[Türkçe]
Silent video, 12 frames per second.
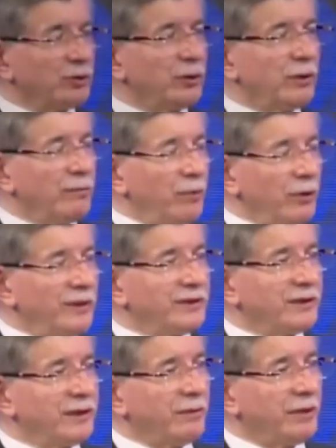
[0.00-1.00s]
daha sonra
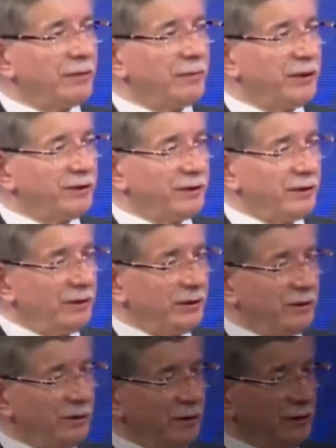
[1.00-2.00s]
böylesine barbarca